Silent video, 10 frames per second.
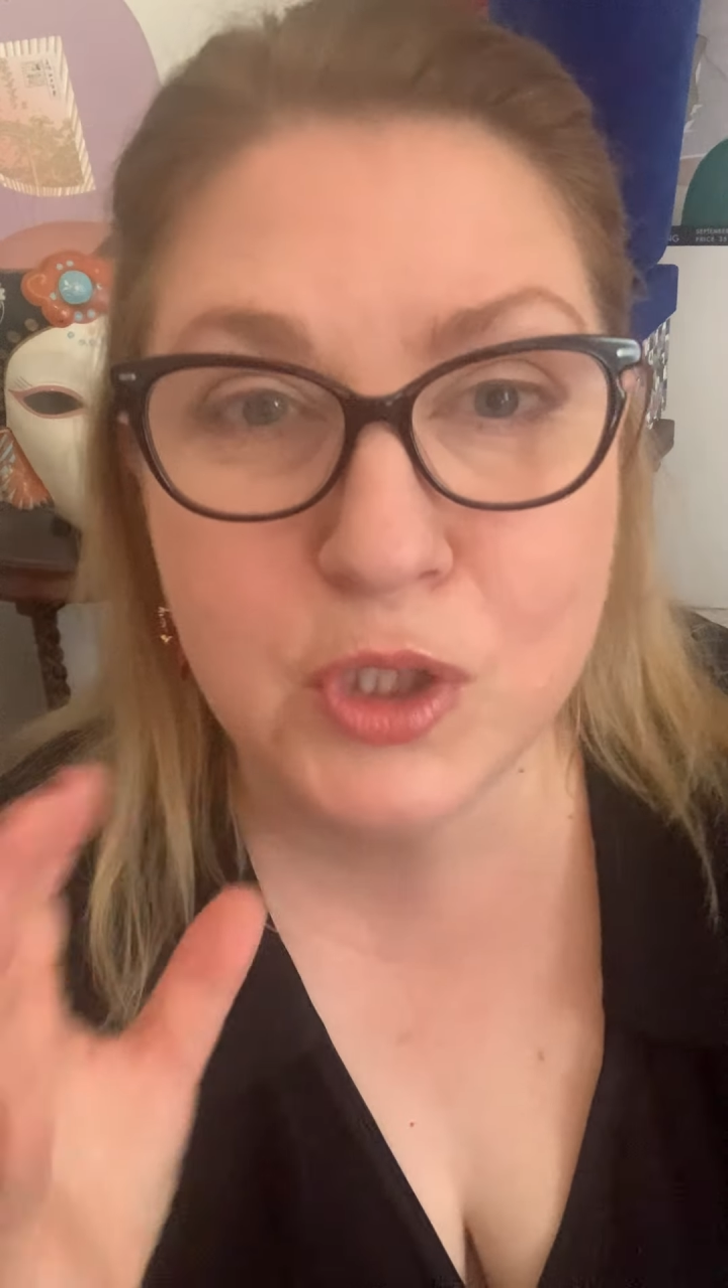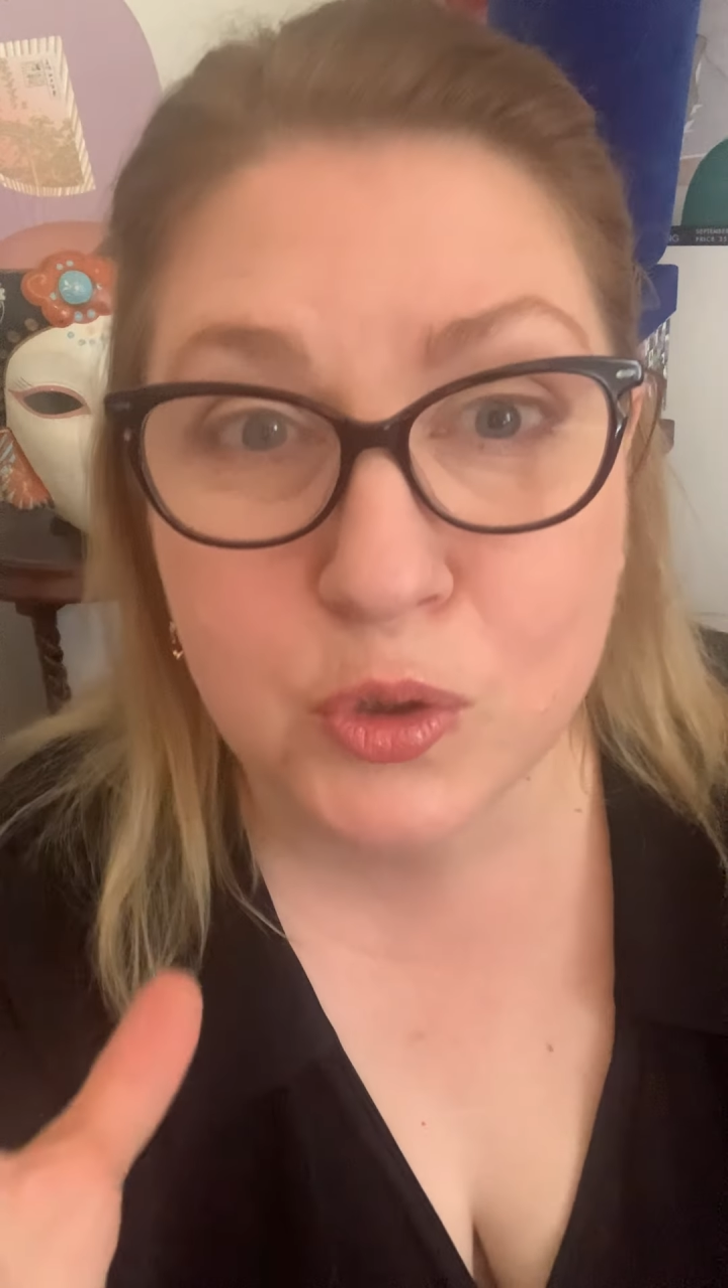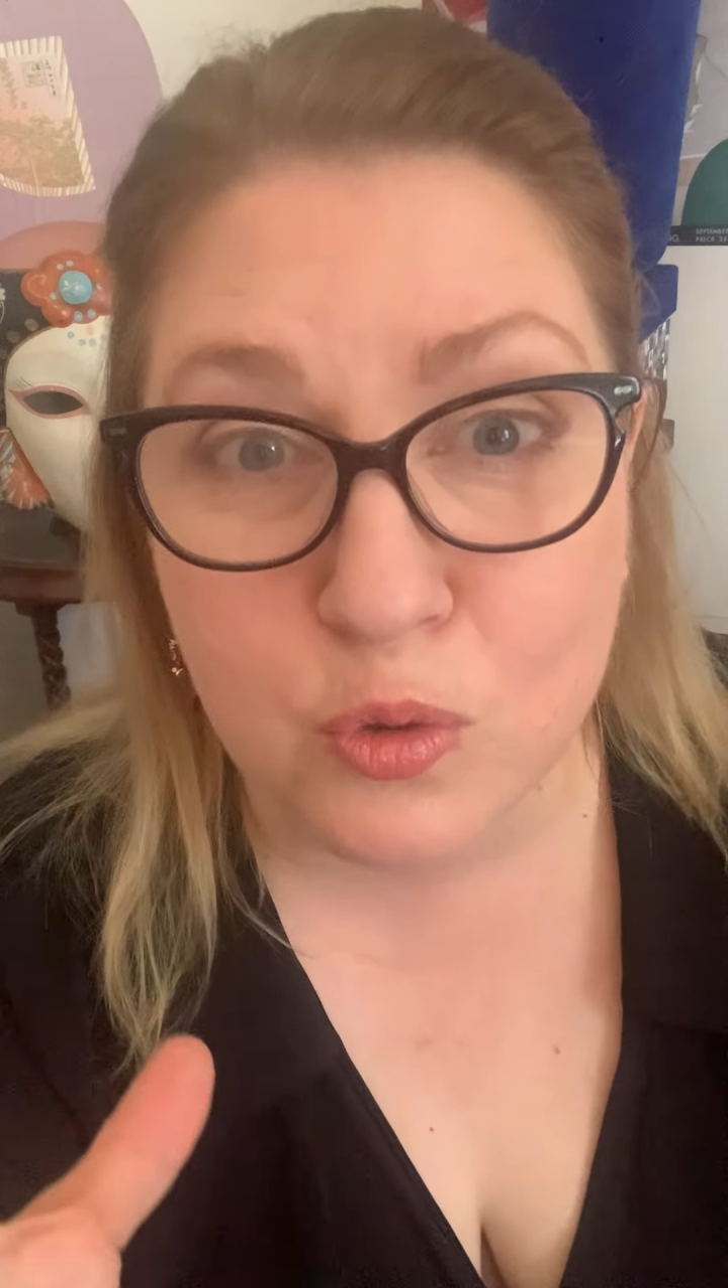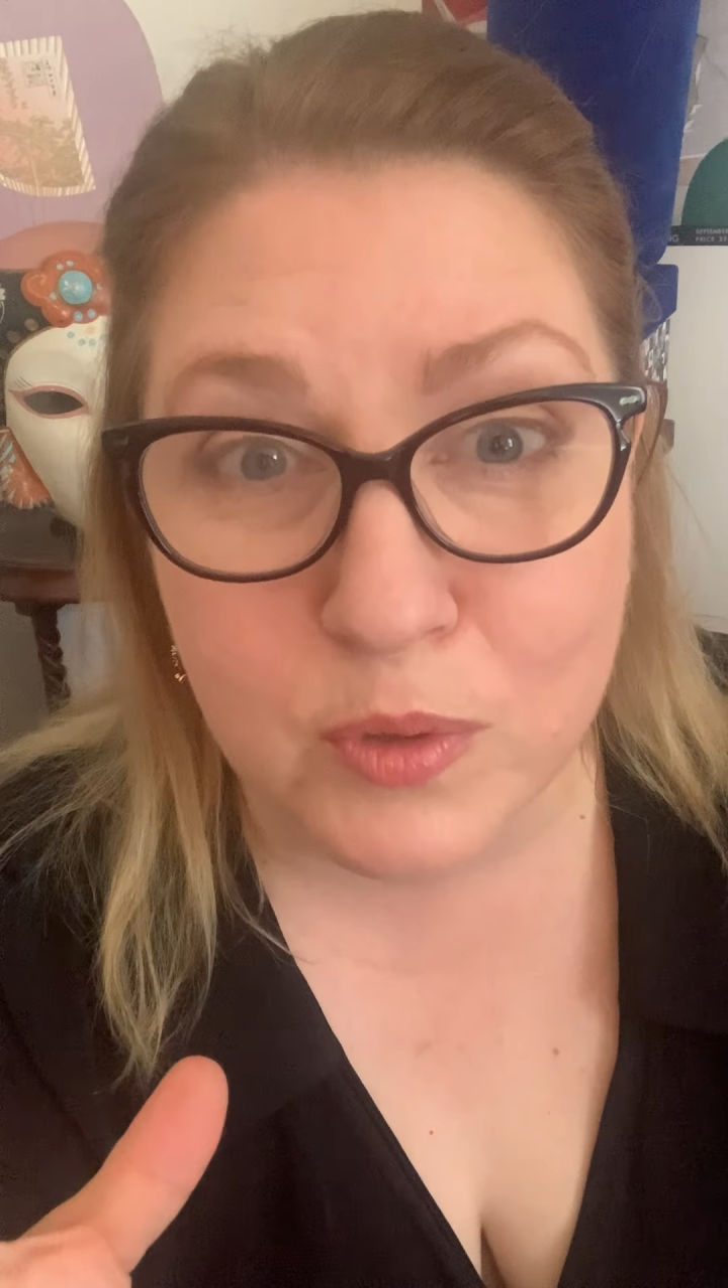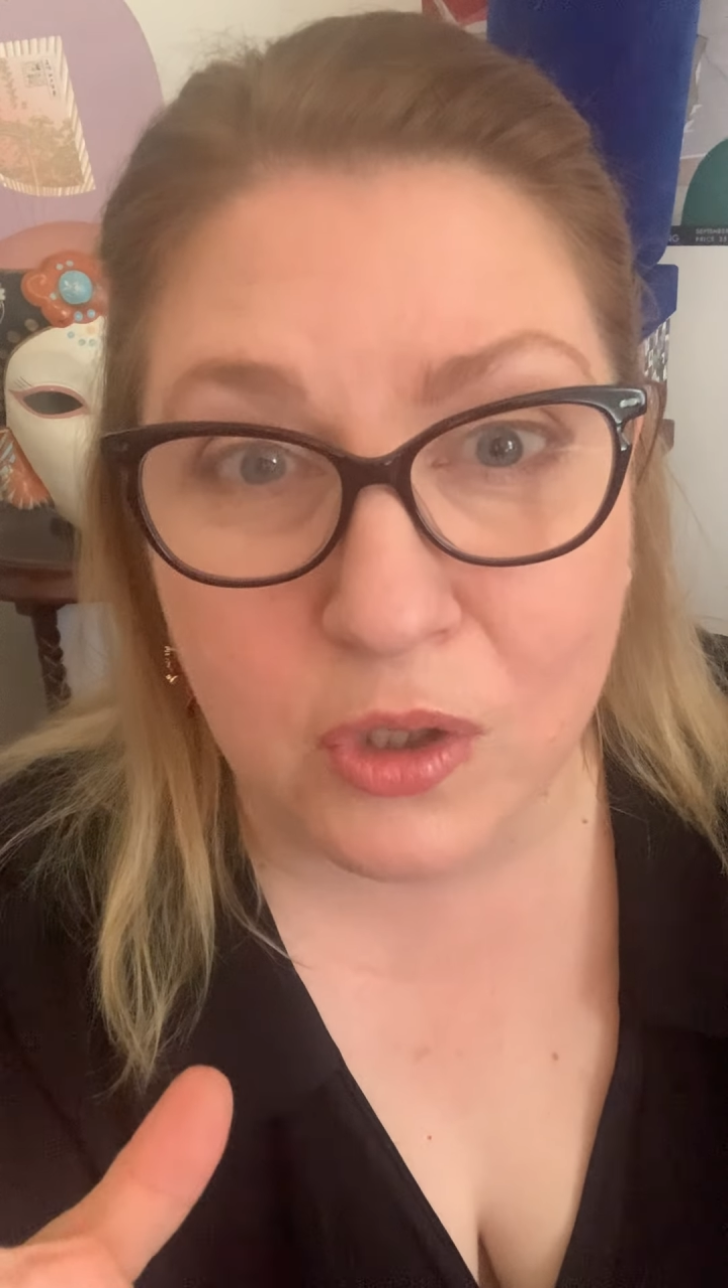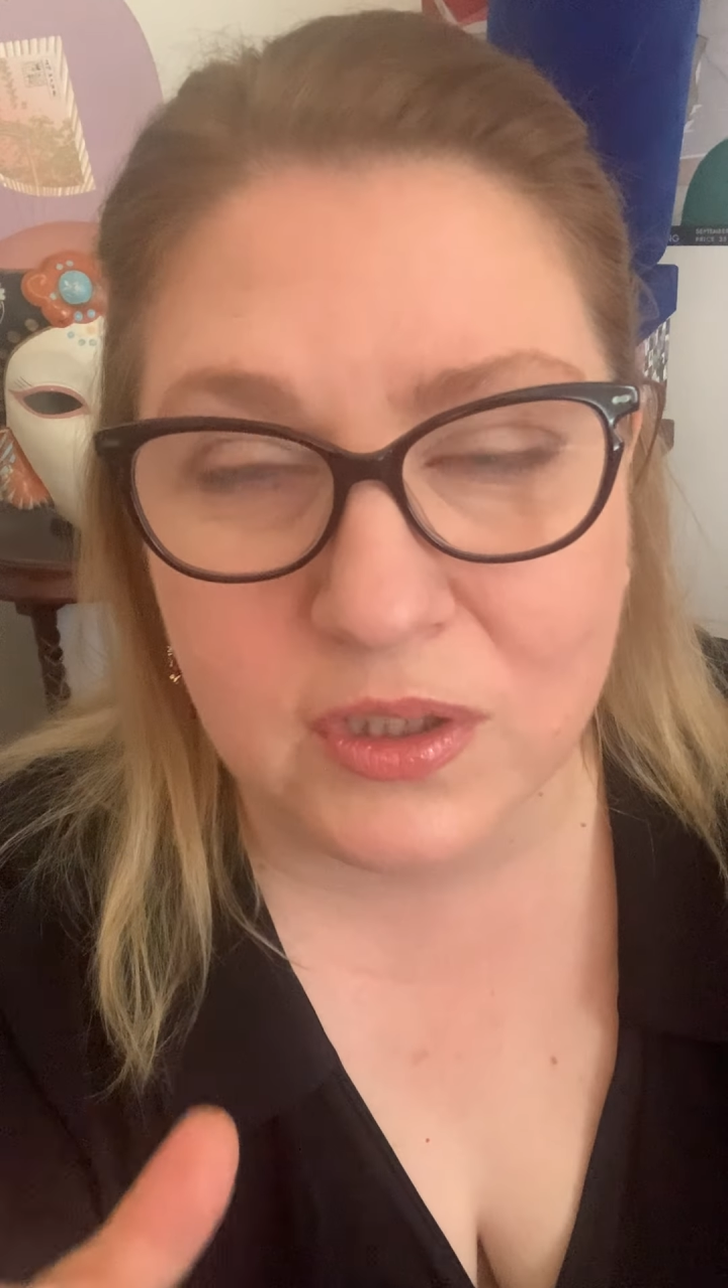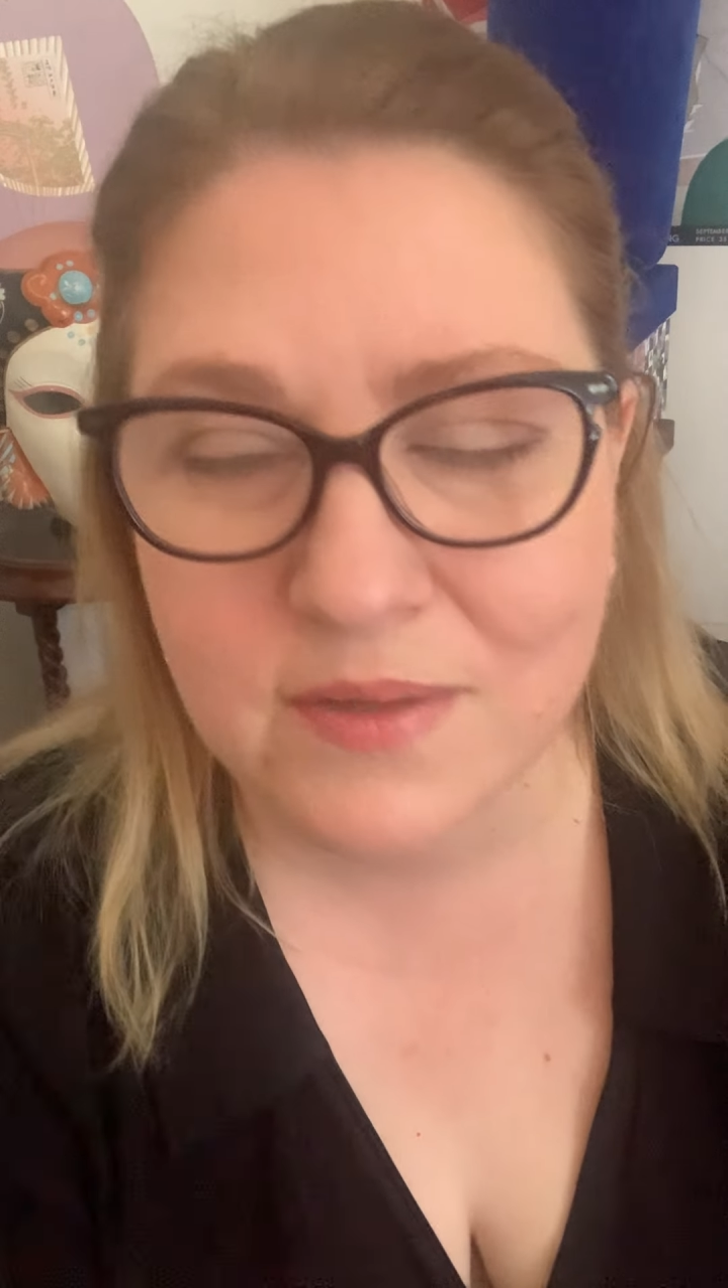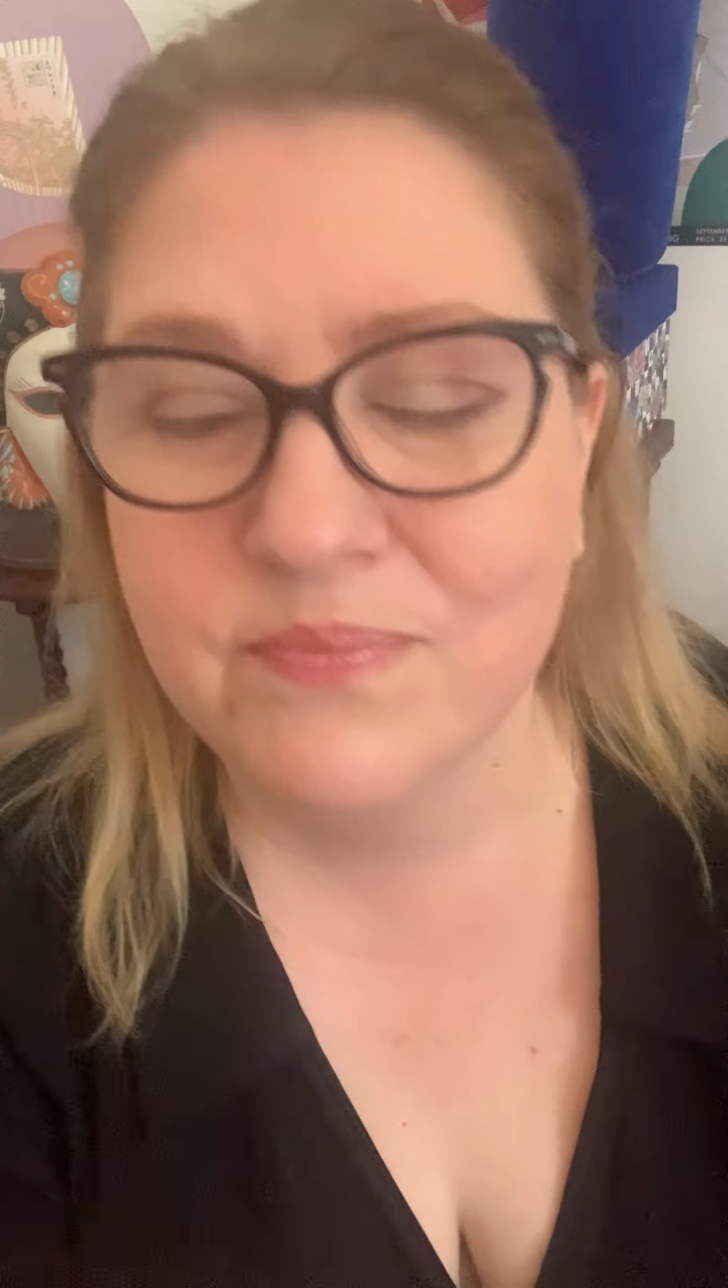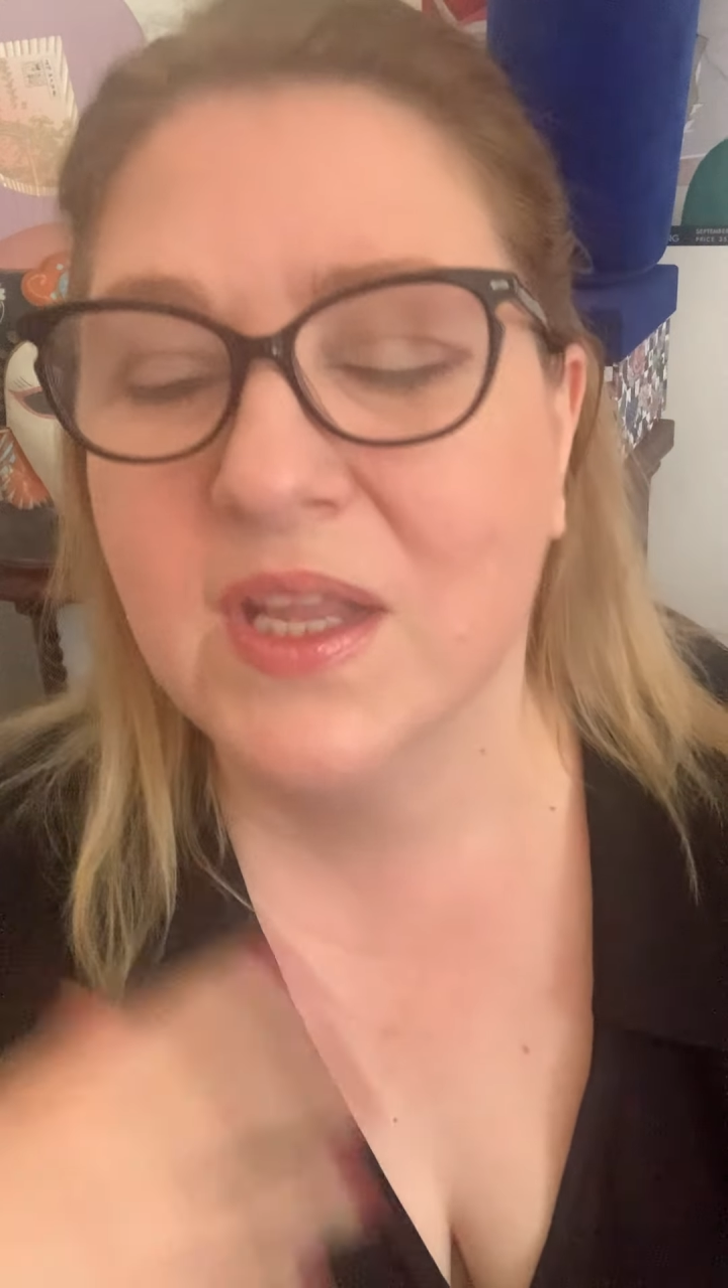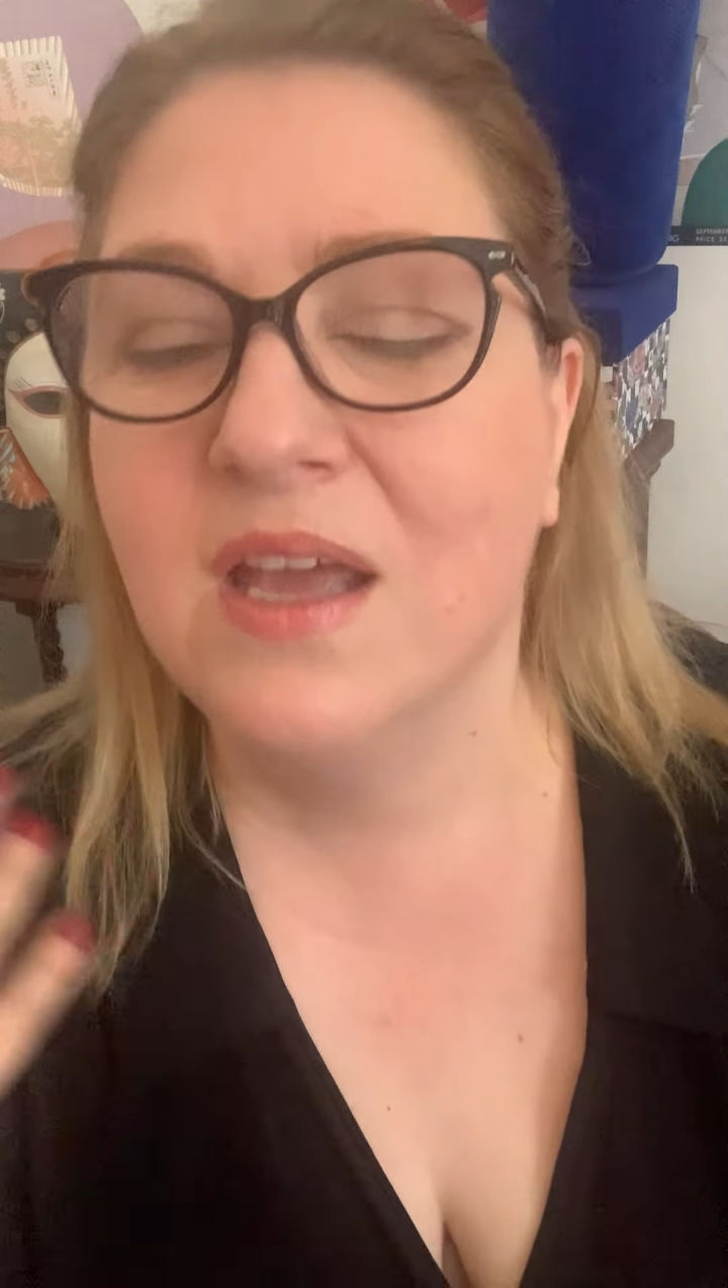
przytłumiony.